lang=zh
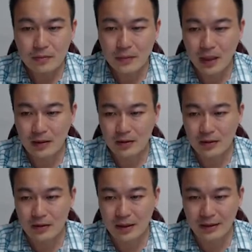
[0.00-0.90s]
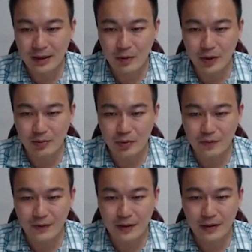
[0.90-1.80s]
啊，这个是它单位的部
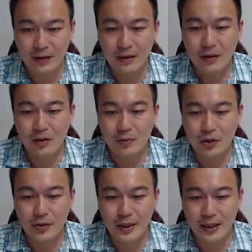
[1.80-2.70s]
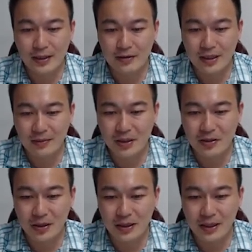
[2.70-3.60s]
分，我们就会看到下面
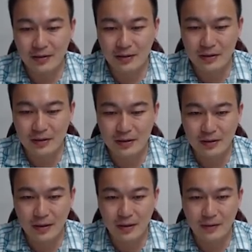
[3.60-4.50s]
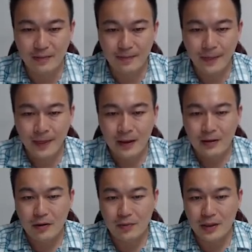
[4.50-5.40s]
这一条式子。好，
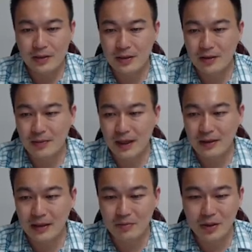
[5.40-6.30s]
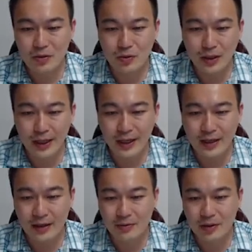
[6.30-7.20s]
我们的西格玛等于 P 除以 a
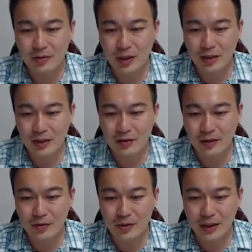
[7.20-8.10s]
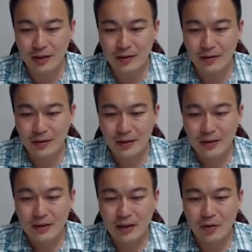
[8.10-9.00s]
l o n 等于 delta 除以 l。
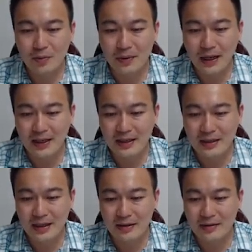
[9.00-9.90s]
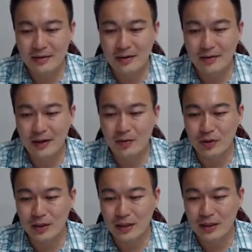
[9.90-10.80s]
然后我们把它移项之后，哎，我
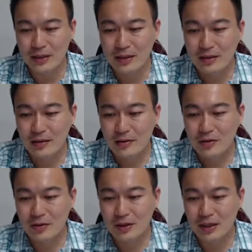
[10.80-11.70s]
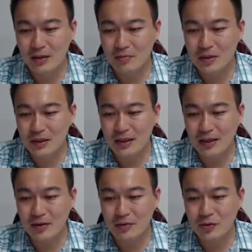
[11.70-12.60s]
的一就会等于 P
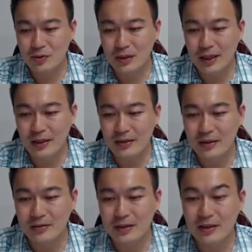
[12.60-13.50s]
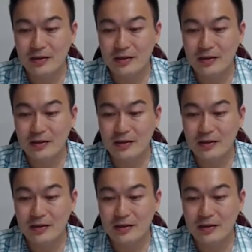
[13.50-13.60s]
l 除以 a delta。